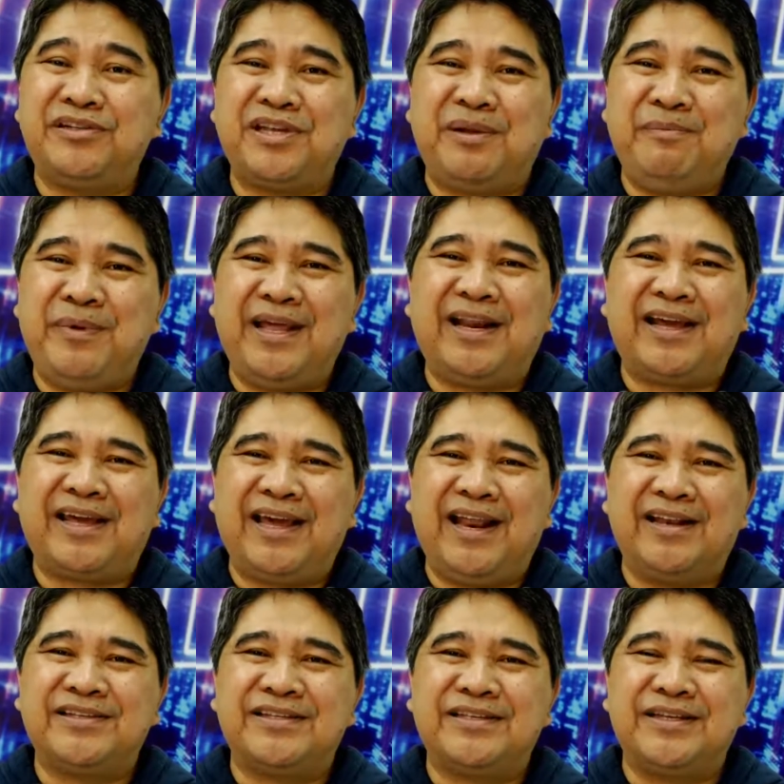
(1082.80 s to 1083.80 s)
and
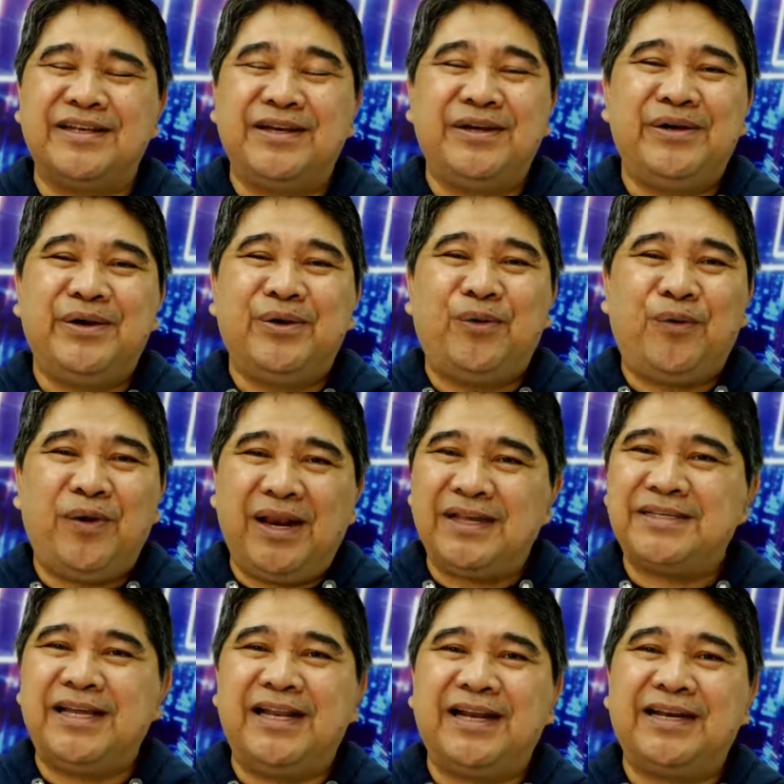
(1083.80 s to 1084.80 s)
miracles. Wala
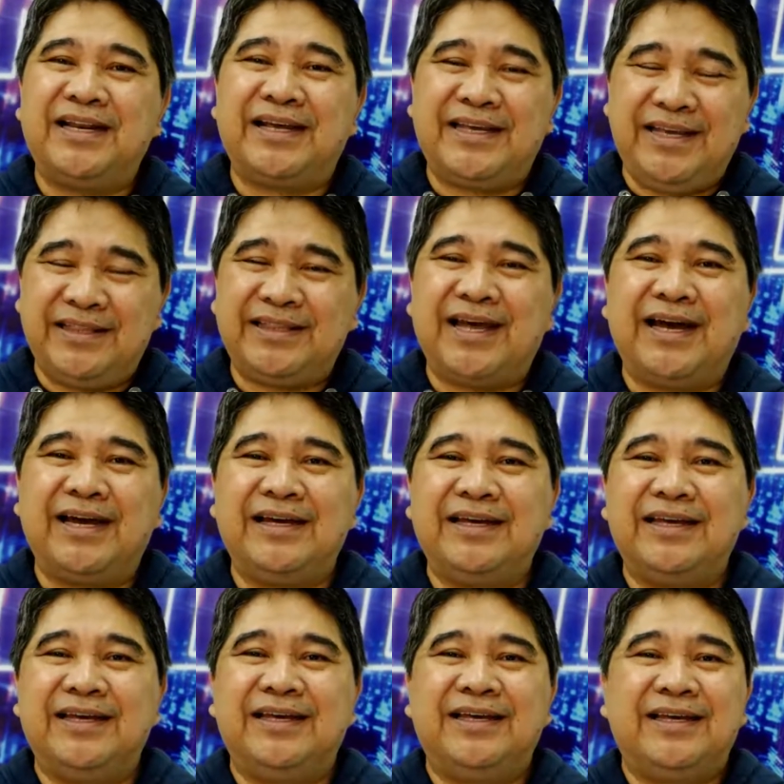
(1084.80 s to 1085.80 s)
silang nakitang
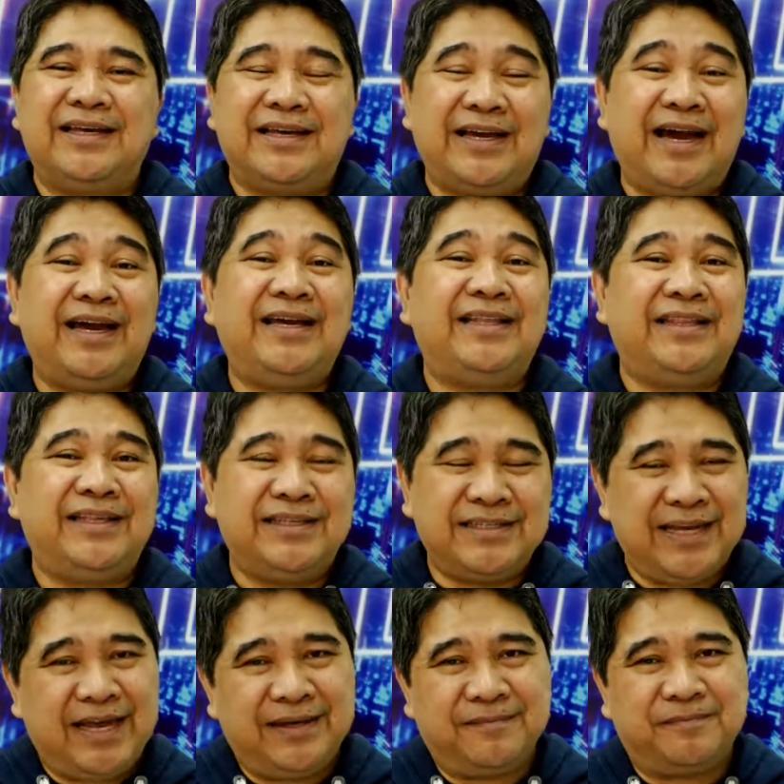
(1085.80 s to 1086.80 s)
kahit
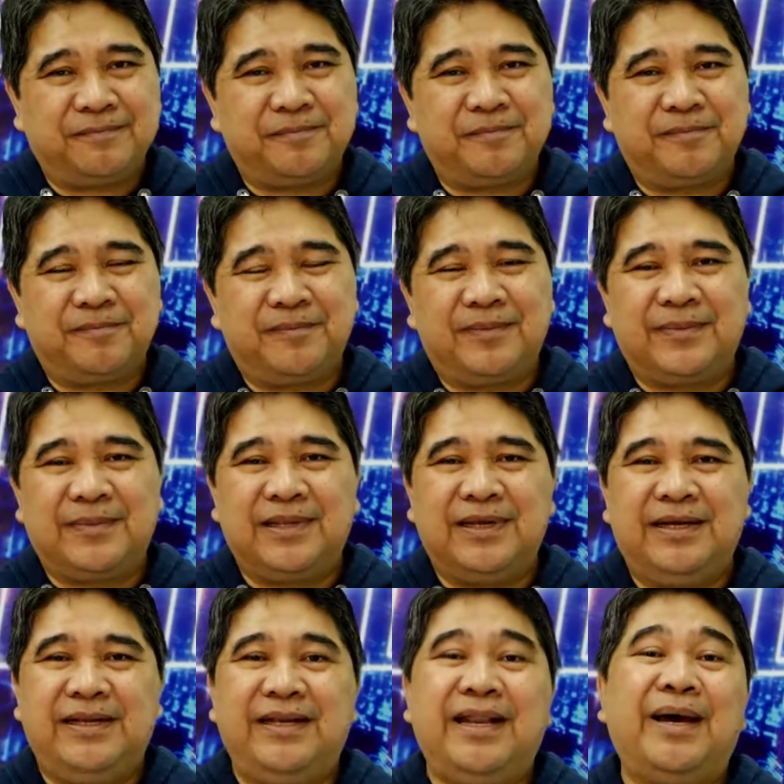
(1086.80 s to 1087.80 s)
isa
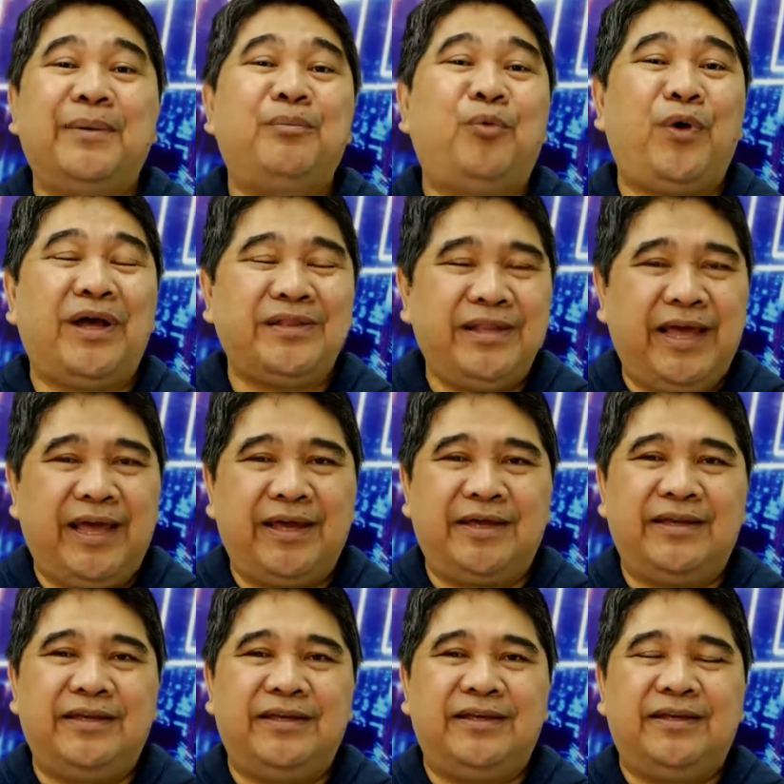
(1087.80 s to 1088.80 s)
na
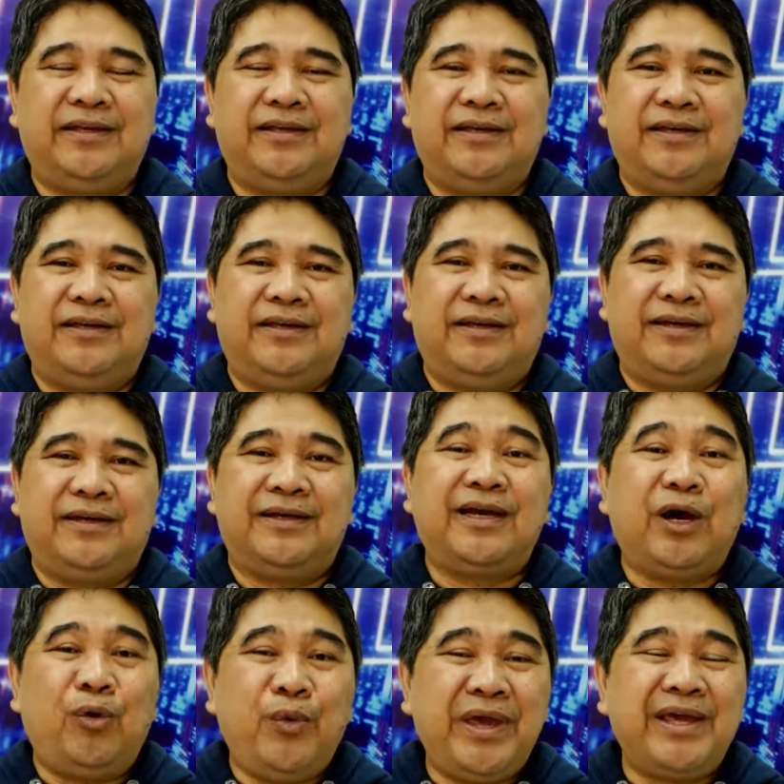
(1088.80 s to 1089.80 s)
pwedeng
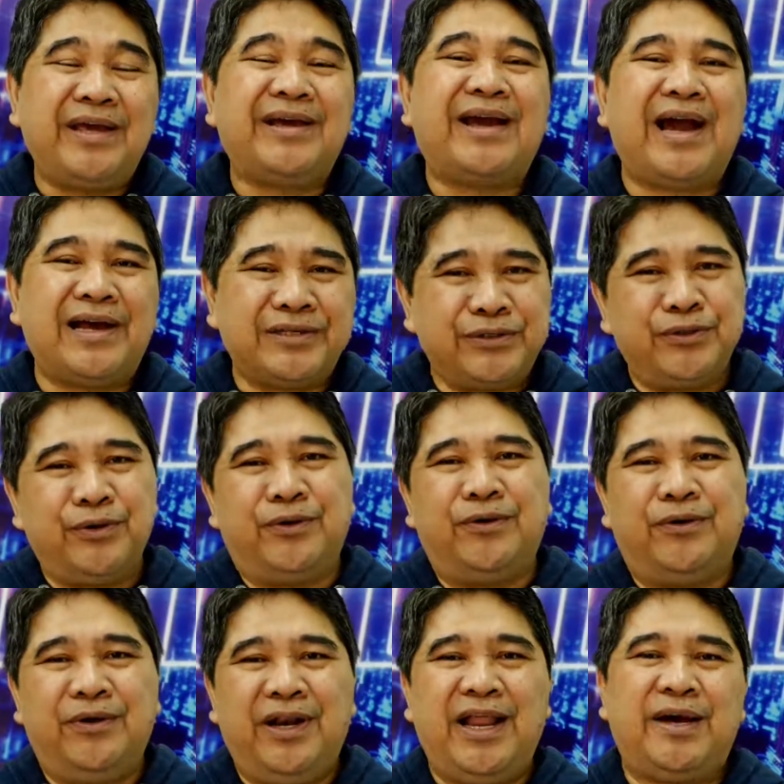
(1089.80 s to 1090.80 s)
gawing
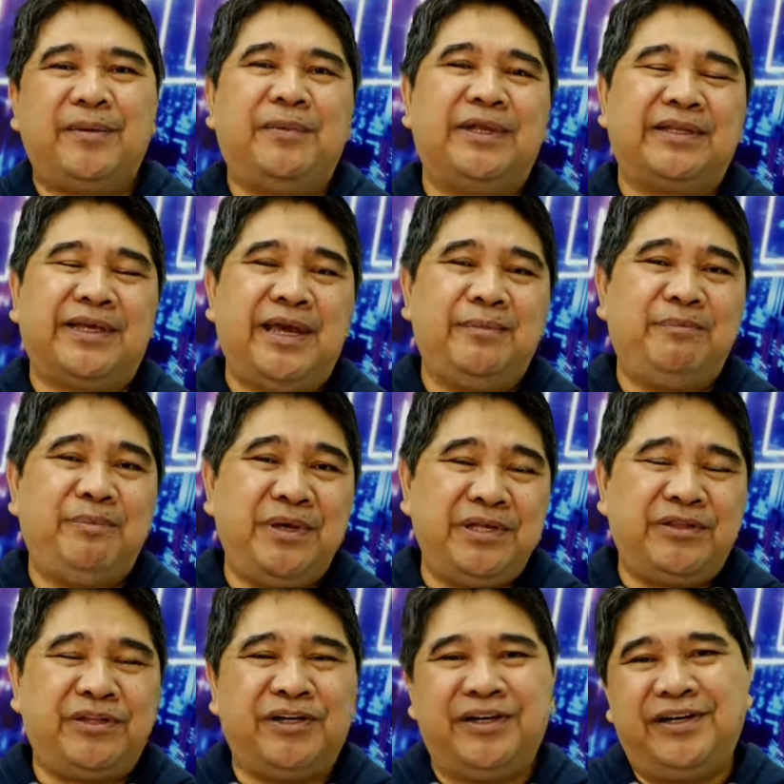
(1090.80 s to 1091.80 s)
kaso laban kay
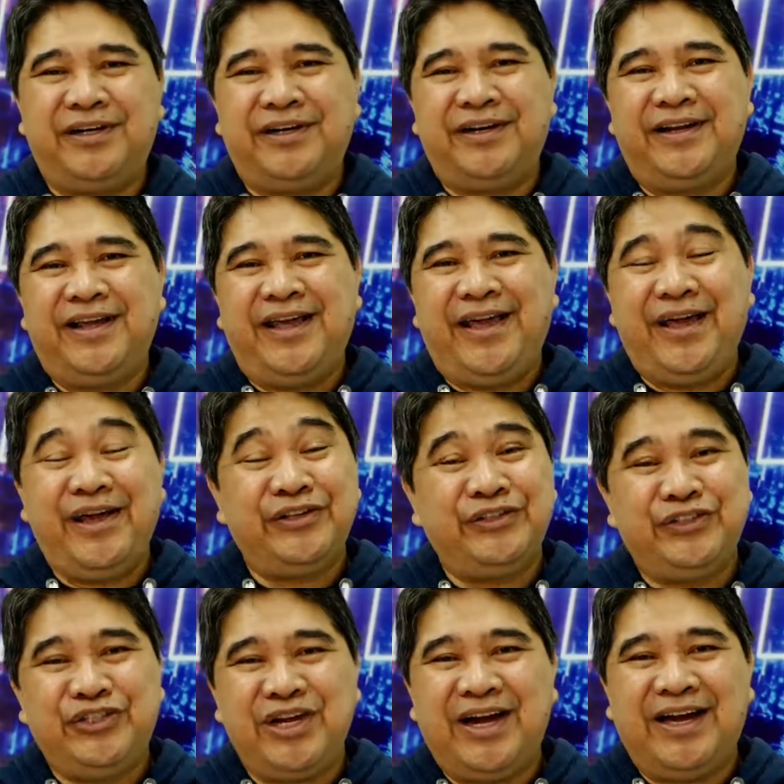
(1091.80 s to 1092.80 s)
Peter
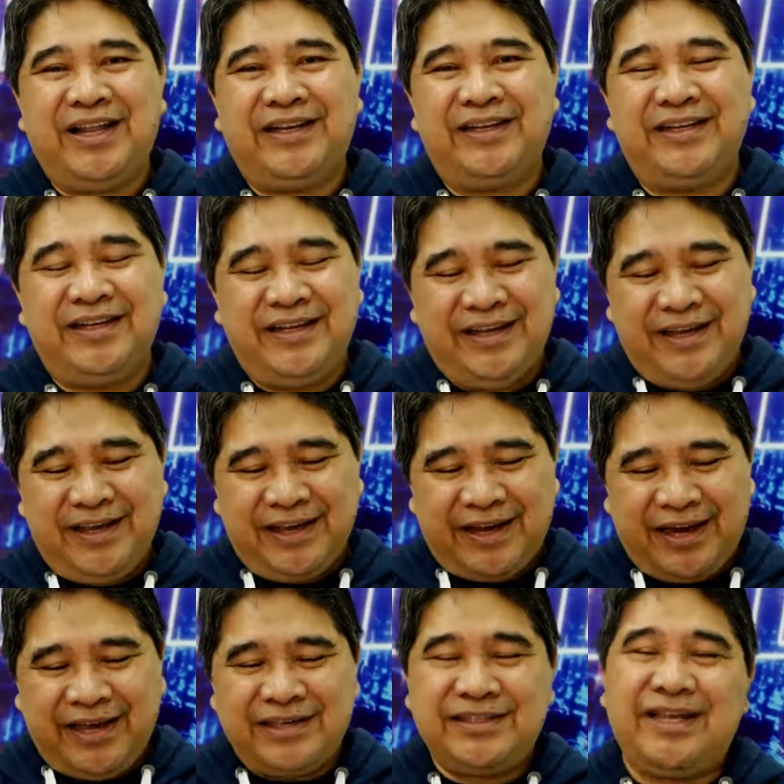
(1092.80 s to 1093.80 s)
and John.
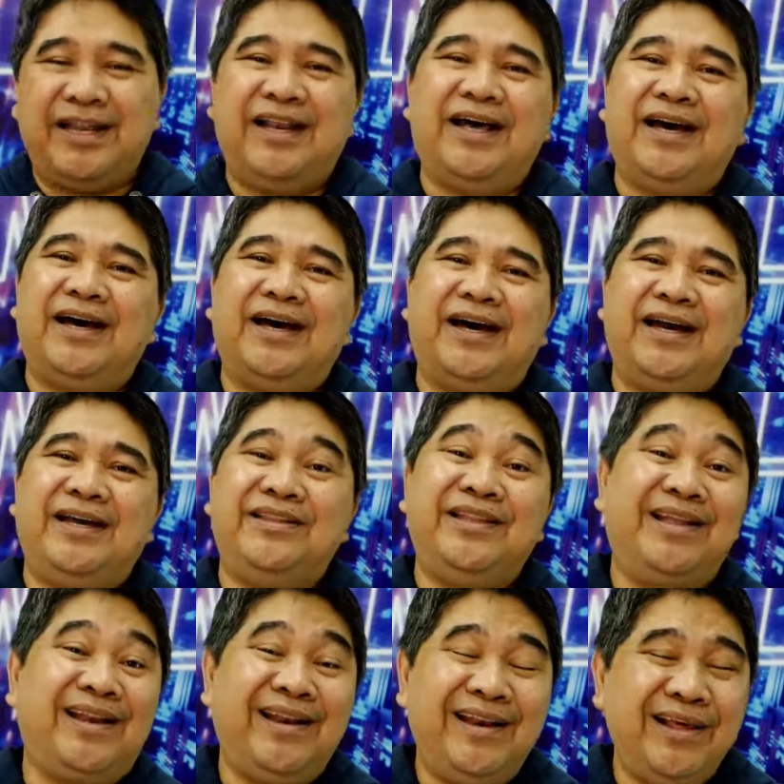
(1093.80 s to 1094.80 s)
Kaya sila ay
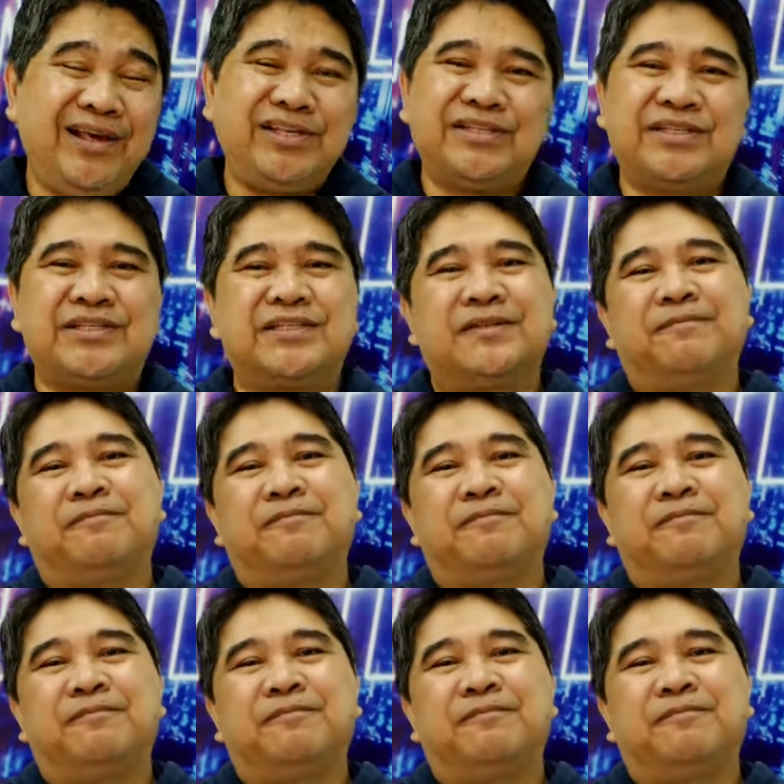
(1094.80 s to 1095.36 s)
nirelease,